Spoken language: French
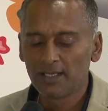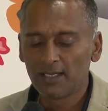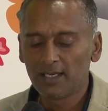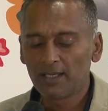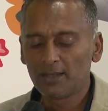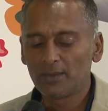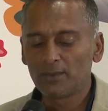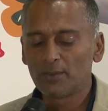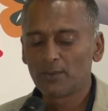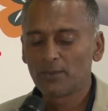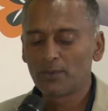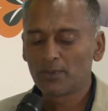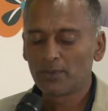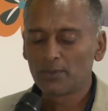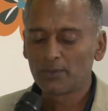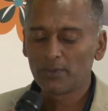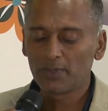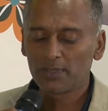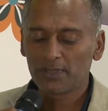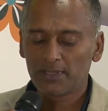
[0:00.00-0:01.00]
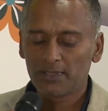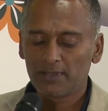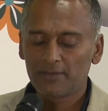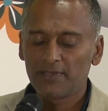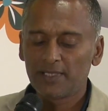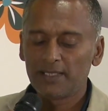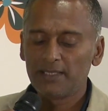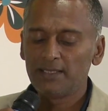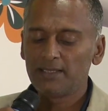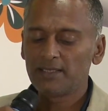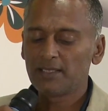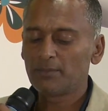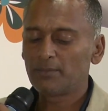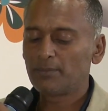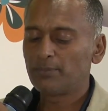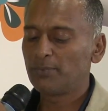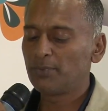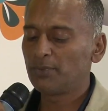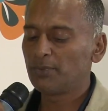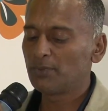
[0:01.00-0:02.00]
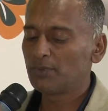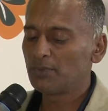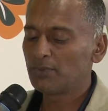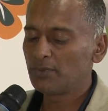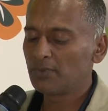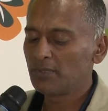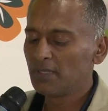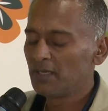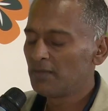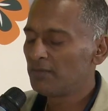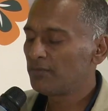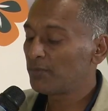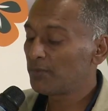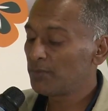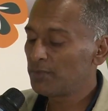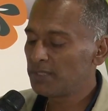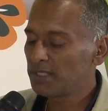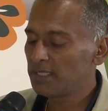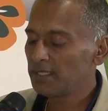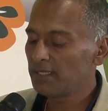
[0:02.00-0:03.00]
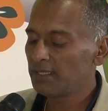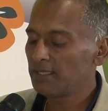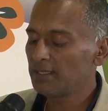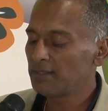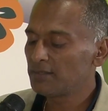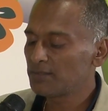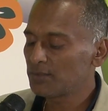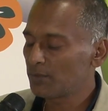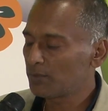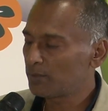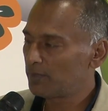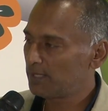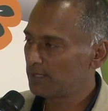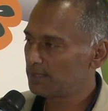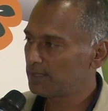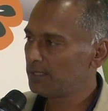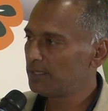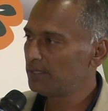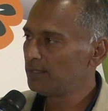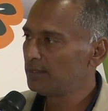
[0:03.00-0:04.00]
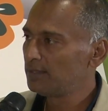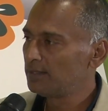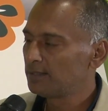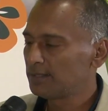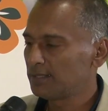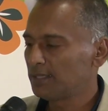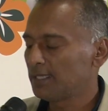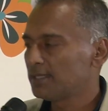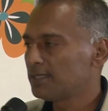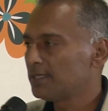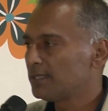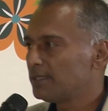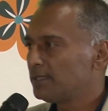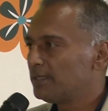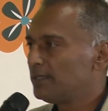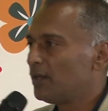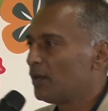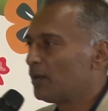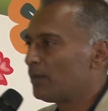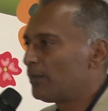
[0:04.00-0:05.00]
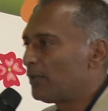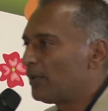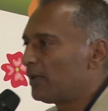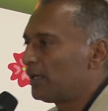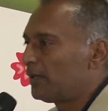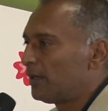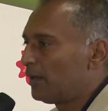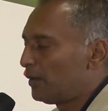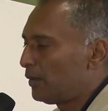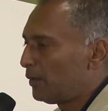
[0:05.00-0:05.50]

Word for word: Alors, notre vanille, c'est plutôt fruitier et chocolatier. C'est-à-dire, il y a un, un,